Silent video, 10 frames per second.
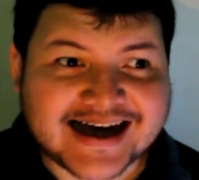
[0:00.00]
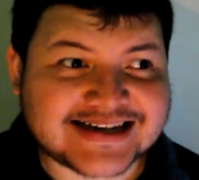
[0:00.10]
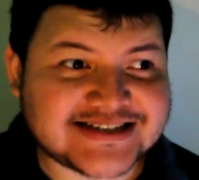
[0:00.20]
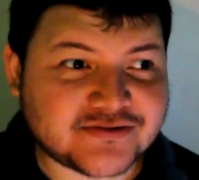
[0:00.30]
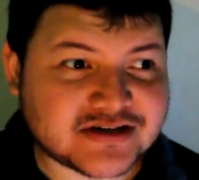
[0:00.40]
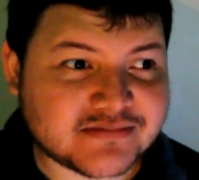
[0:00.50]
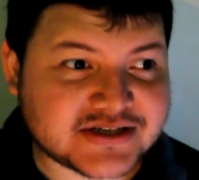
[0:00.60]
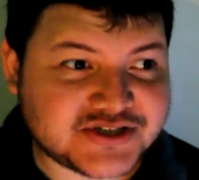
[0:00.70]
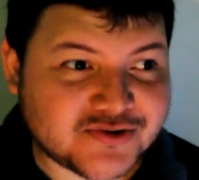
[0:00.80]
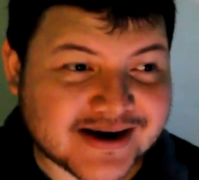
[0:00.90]
hace una
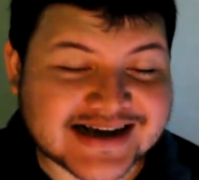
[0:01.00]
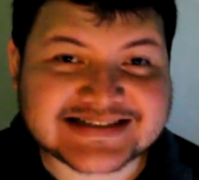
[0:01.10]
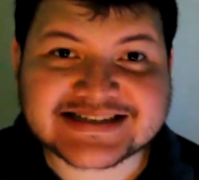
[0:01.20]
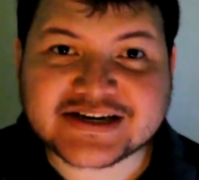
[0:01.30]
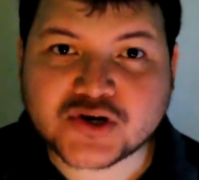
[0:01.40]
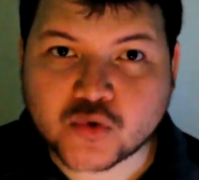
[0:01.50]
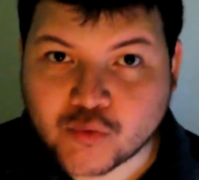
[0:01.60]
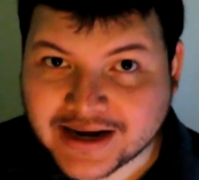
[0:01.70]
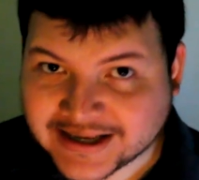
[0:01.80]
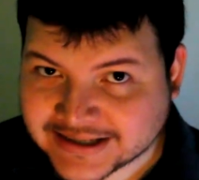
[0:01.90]
mención casi
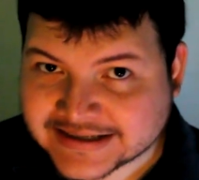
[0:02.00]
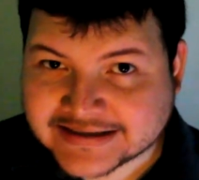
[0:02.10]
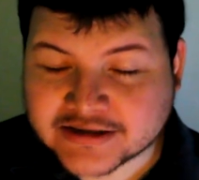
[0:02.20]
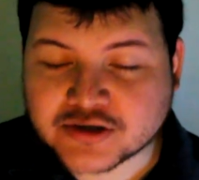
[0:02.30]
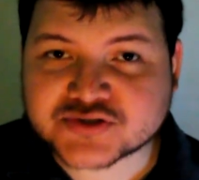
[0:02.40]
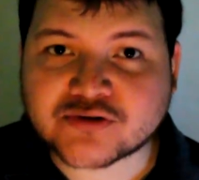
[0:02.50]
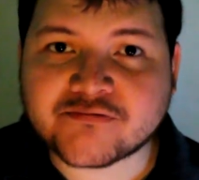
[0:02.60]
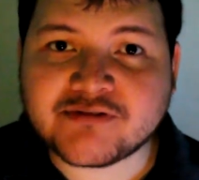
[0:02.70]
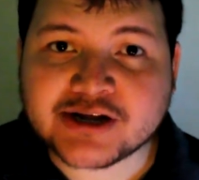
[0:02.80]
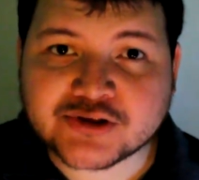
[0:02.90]
nula de los
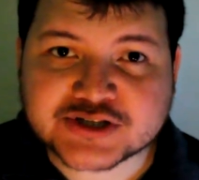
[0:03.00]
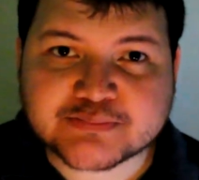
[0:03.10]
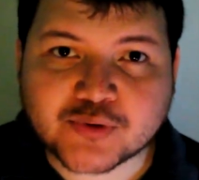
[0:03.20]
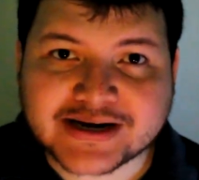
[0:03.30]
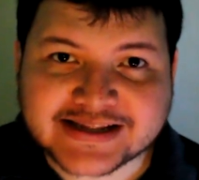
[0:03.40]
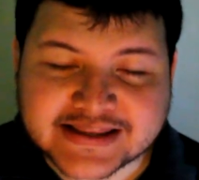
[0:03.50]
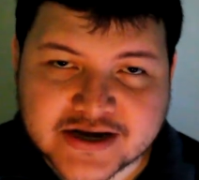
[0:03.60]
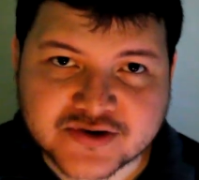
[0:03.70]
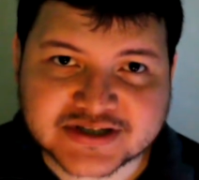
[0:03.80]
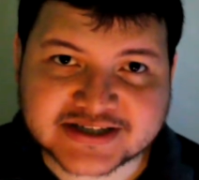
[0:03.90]
conflictos
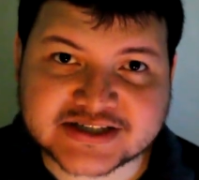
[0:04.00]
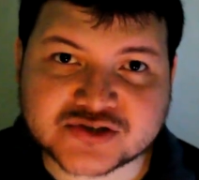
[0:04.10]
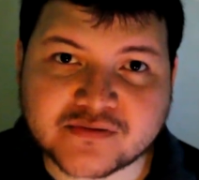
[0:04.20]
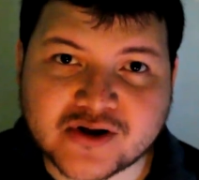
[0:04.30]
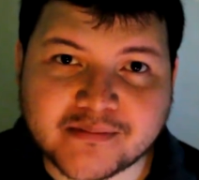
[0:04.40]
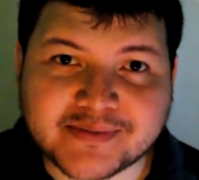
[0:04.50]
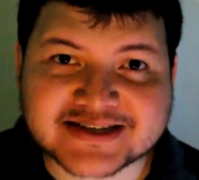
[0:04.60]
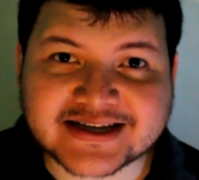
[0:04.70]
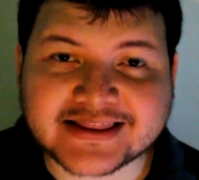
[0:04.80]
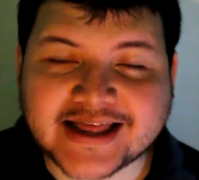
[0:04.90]
políticos que se estuvieron
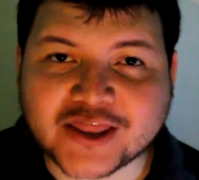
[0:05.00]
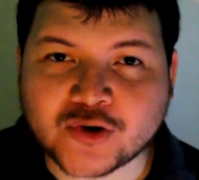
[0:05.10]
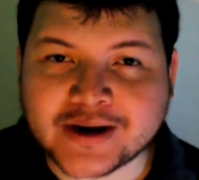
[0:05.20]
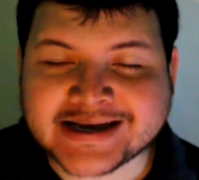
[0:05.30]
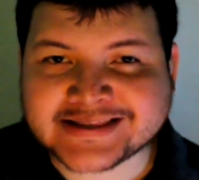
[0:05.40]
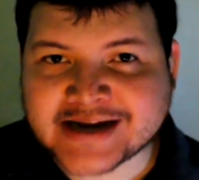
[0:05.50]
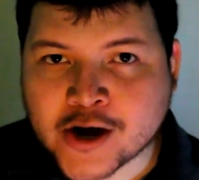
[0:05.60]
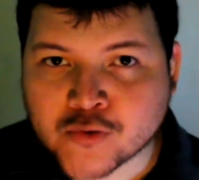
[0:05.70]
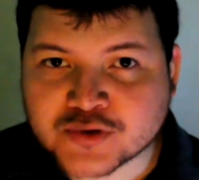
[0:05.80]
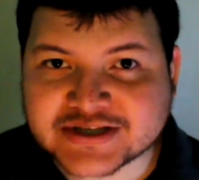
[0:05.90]
presentando
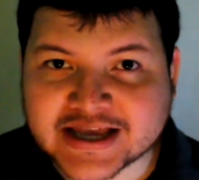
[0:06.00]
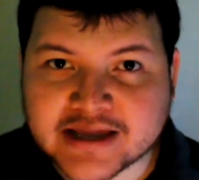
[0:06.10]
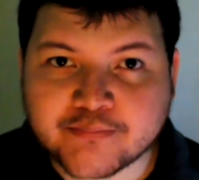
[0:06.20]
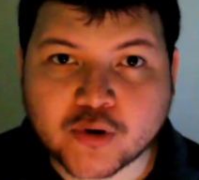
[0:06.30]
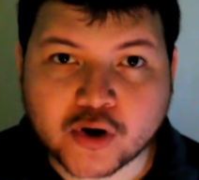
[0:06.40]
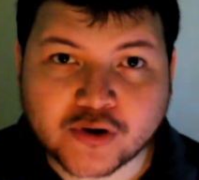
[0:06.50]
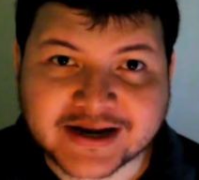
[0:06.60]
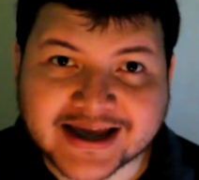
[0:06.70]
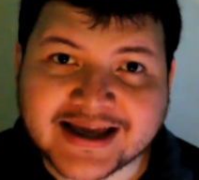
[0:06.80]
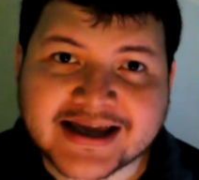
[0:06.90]
entre Rusia y
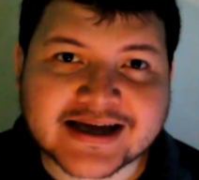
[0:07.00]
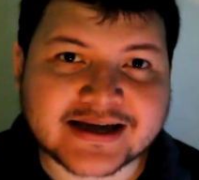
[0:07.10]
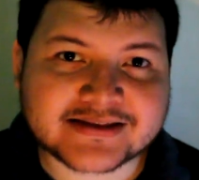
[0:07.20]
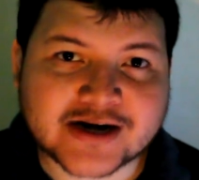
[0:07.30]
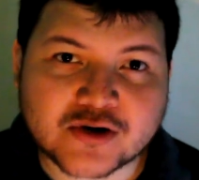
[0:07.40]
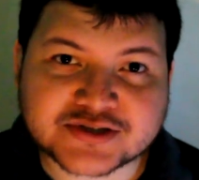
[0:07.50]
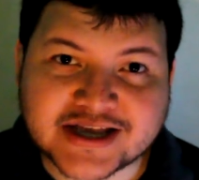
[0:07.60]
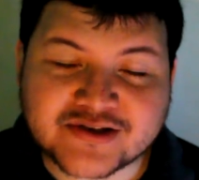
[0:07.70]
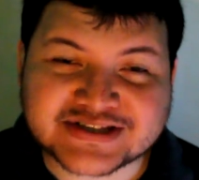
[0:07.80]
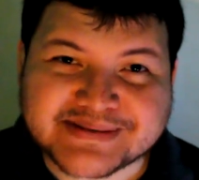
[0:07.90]
Polonia entre los
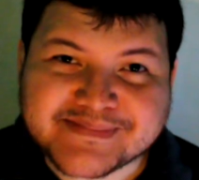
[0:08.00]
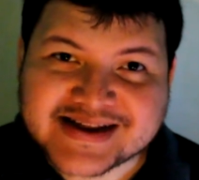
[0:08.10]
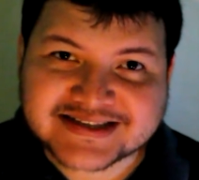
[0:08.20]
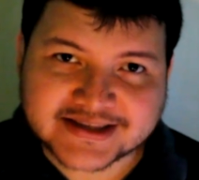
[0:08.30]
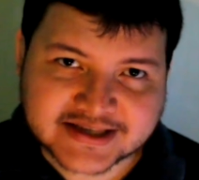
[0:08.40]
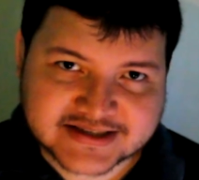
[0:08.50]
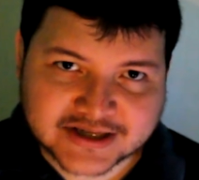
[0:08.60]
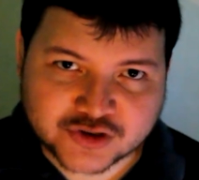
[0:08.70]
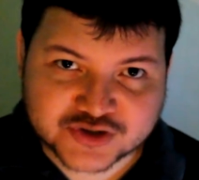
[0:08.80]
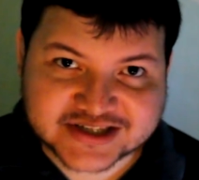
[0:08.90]
años de
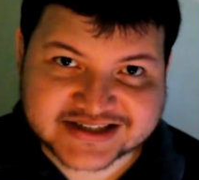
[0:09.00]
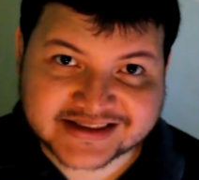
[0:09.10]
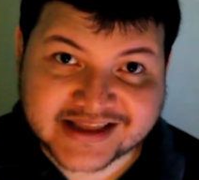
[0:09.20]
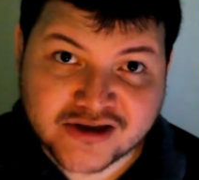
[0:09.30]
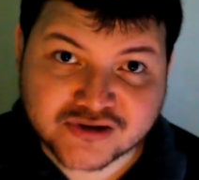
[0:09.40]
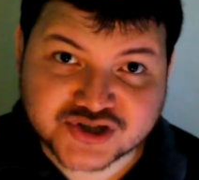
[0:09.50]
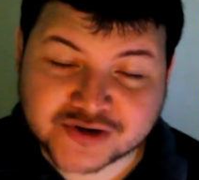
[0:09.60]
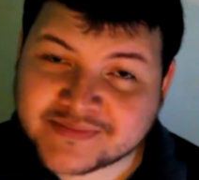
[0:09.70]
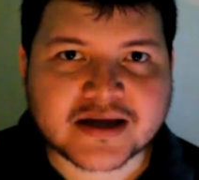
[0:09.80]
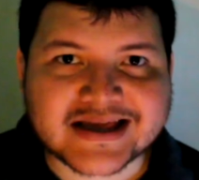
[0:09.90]

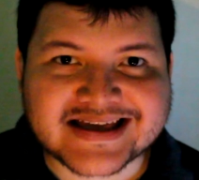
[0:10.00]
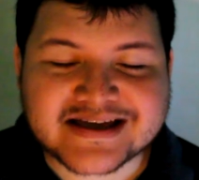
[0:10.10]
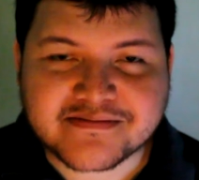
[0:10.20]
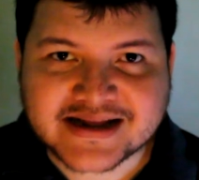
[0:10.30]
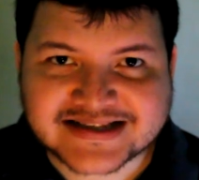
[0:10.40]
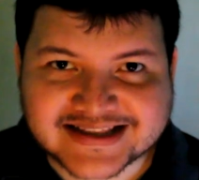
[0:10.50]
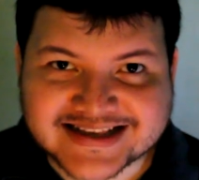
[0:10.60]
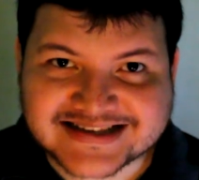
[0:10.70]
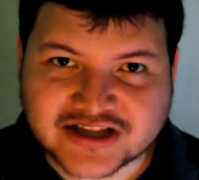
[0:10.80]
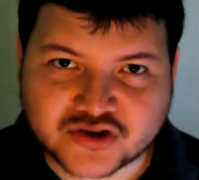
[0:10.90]
1768 y
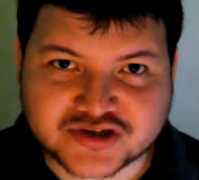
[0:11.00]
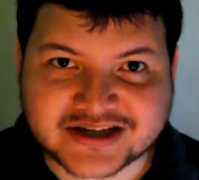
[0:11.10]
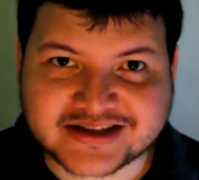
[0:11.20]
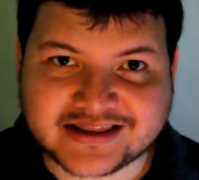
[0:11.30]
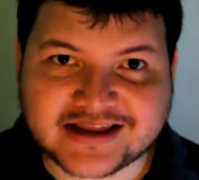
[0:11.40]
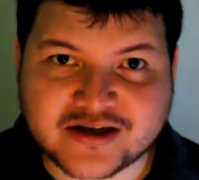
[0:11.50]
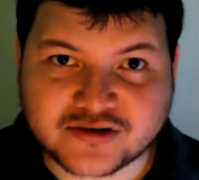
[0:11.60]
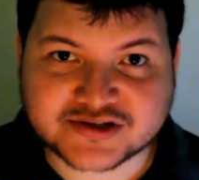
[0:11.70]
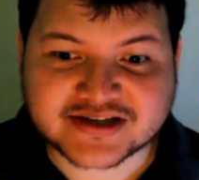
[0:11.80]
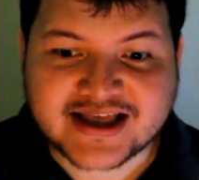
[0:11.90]

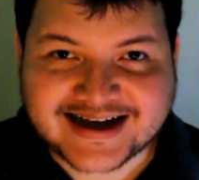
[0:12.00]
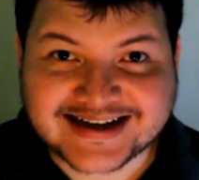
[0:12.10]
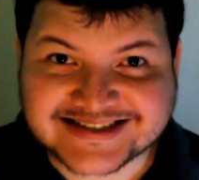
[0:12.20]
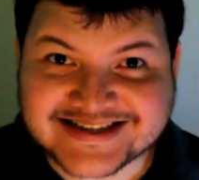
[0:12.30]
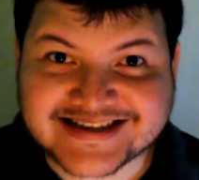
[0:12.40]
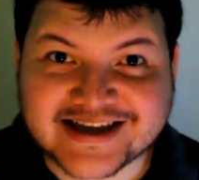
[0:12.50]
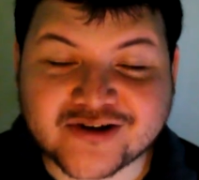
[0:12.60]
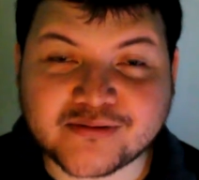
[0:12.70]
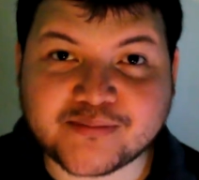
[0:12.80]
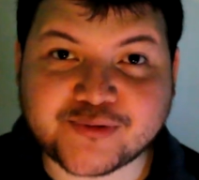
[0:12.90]
1772 Así que
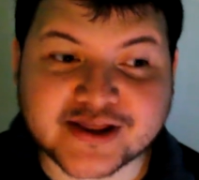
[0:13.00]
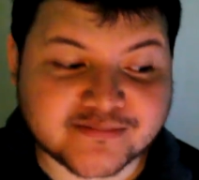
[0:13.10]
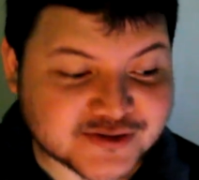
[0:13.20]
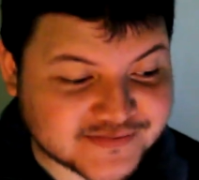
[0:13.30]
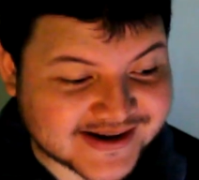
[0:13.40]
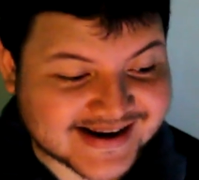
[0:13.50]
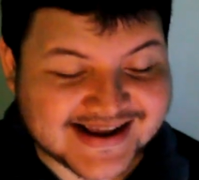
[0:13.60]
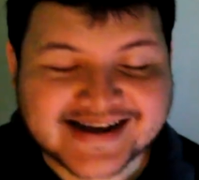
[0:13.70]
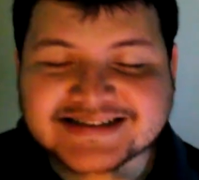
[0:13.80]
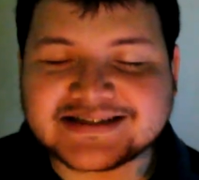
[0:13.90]
como podemos ver,
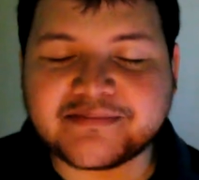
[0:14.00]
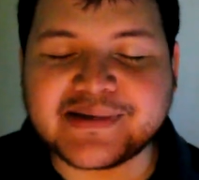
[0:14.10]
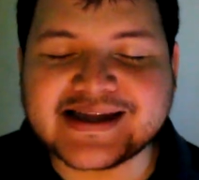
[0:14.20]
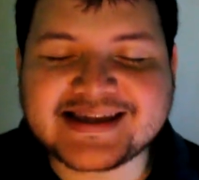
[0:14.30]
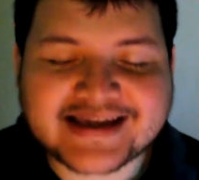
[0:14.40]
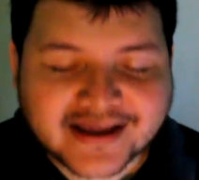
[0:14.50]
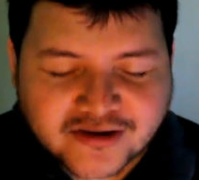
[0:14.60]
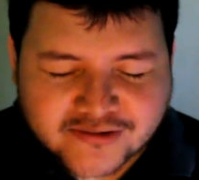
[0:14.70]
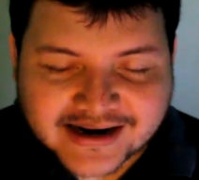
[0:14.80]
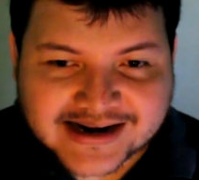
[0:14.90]
este
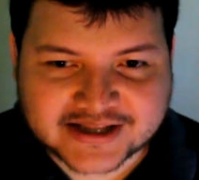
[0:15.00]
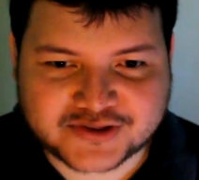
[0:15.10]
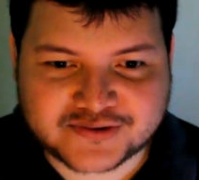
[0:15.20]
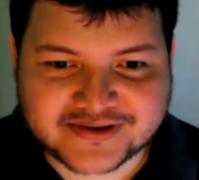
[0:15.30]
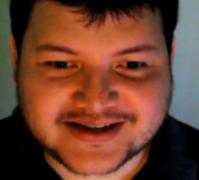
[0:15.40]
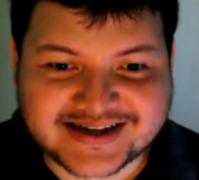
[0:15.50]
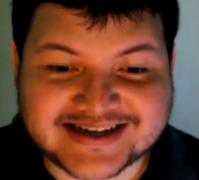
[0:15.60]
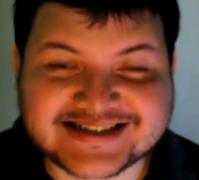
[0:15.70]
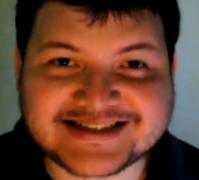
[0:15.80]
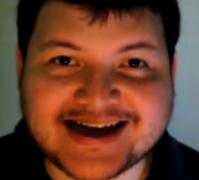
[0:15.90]
pequeño relato
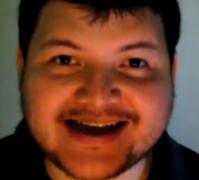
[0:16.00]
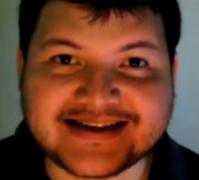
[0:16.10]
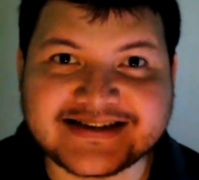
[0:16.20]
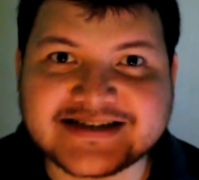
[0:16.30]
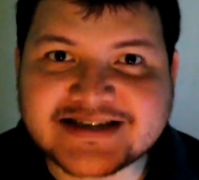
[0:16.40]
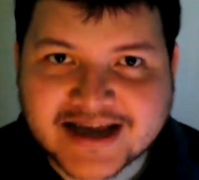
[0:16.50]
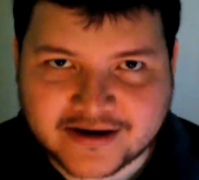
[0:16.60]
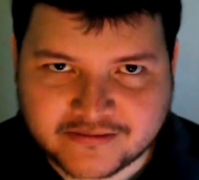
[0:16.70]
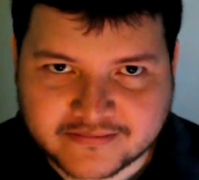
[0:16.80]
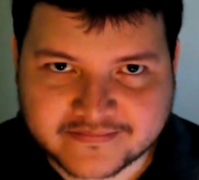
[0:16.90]
está
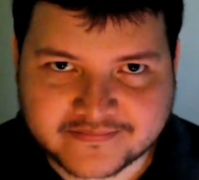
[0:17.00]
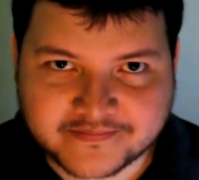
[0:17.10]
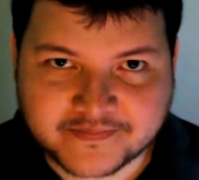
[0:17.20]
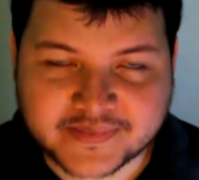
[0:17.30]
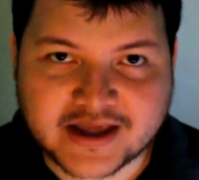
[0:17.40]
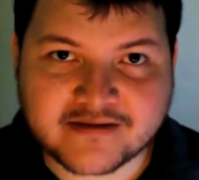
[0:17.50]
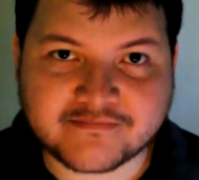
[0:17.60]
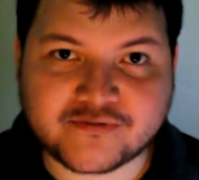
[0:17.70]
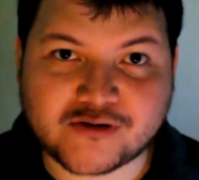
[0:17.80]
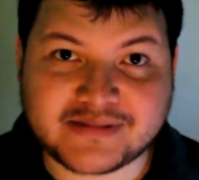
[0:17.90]
lleno de
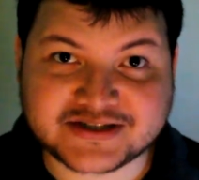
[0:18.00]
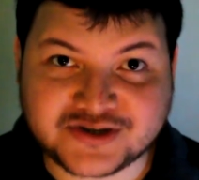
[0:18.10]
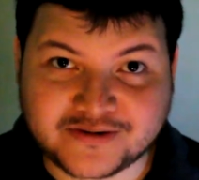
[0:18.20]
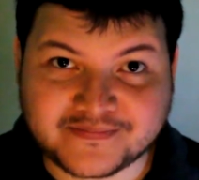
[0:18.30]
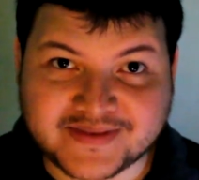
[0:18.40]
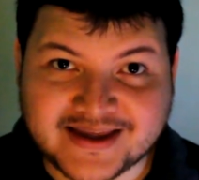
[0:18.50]
información,